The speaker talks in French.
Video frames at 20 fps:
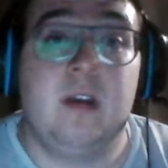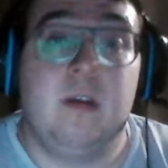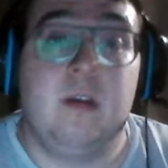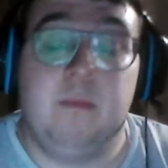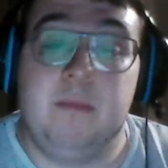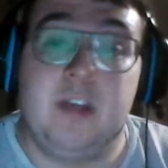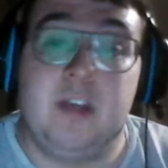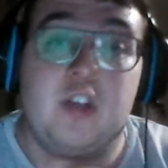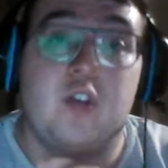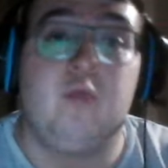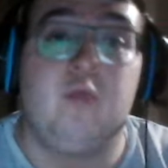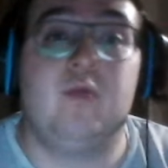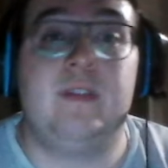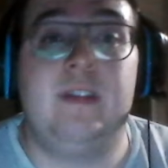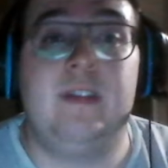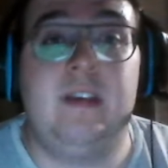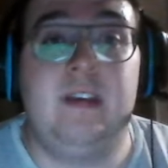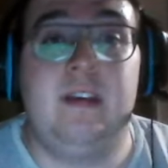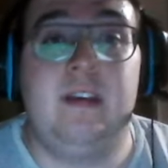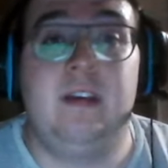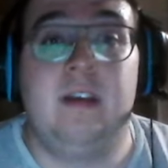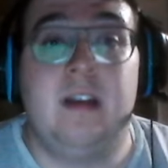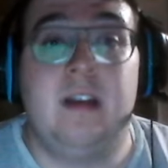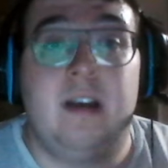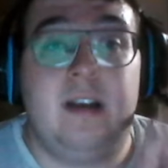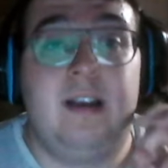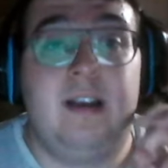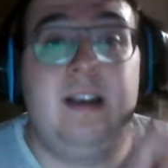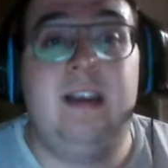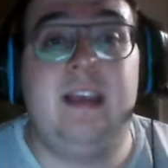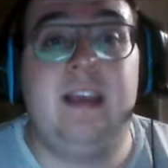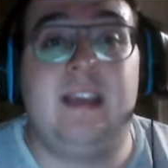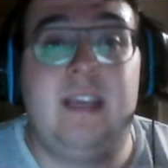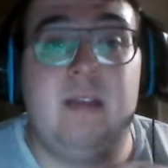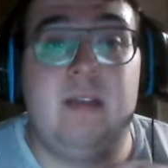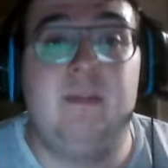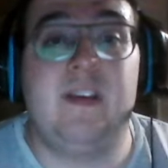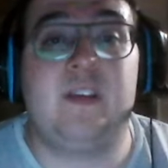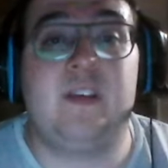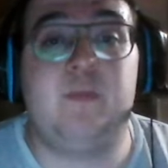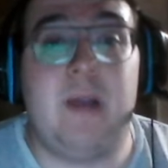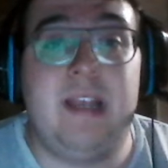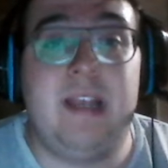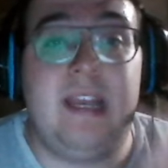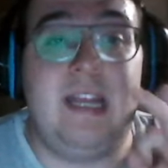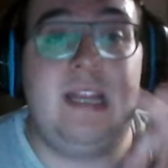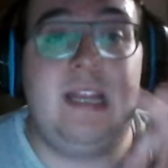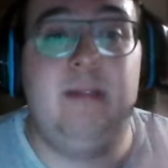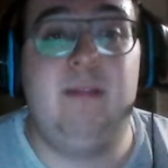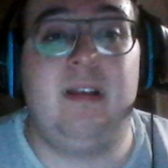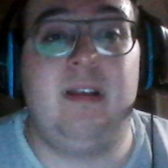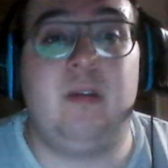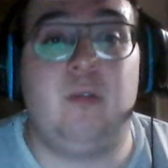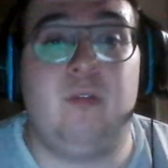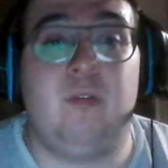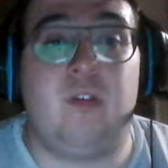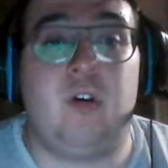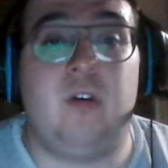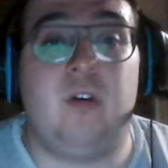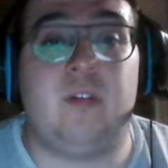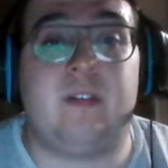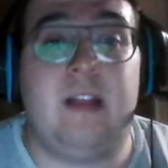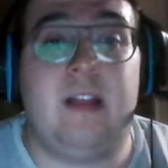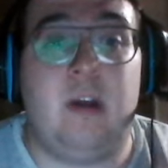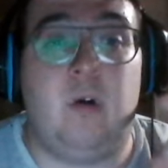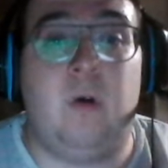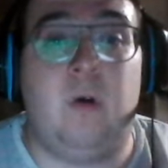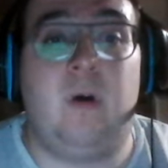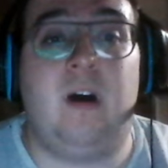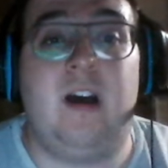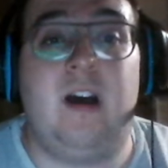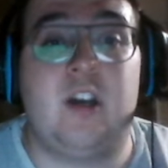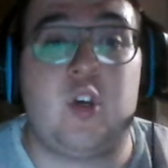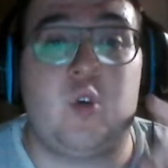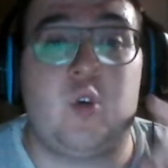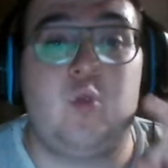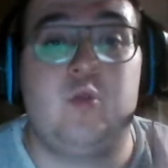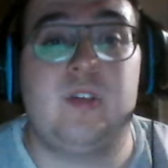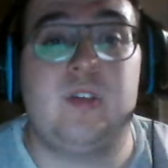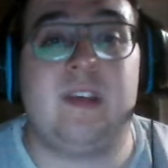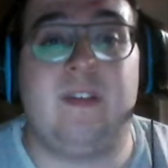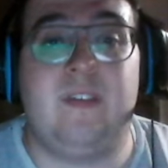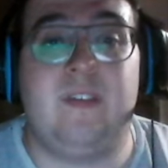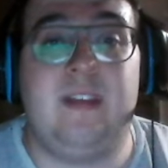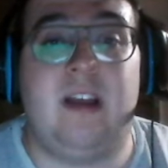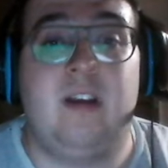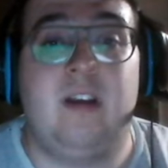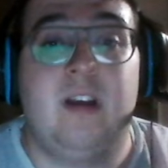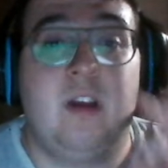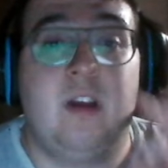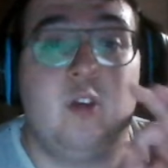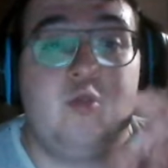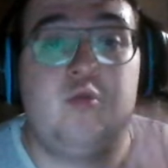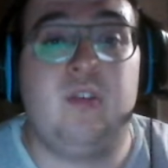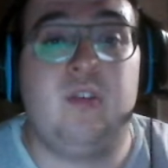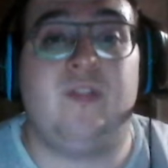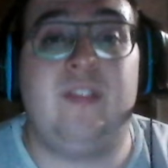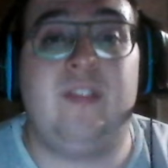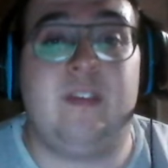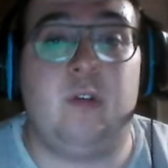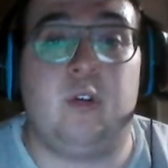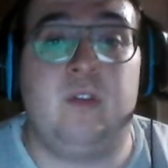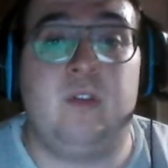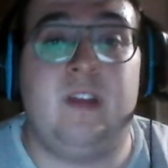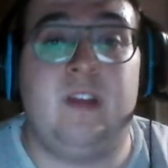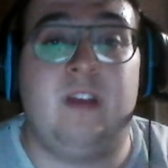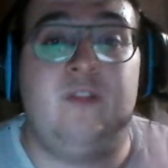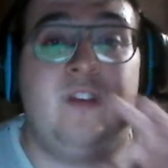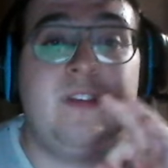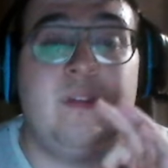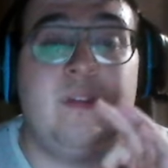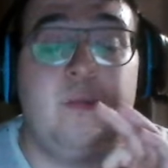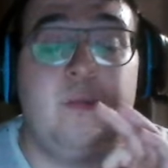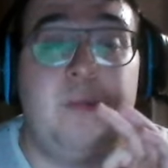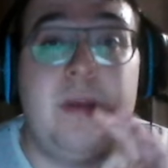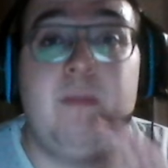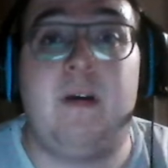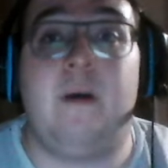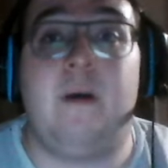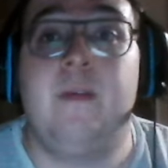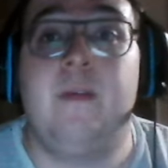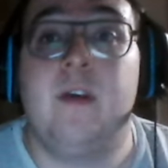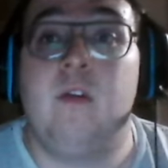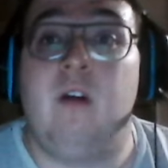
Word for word: Mais je vous dis, l'équipe d'Espagne élimine l'équipe de France. La Rora joue sa finale, soit face à l'Angleterre, face aux Pays-Bas.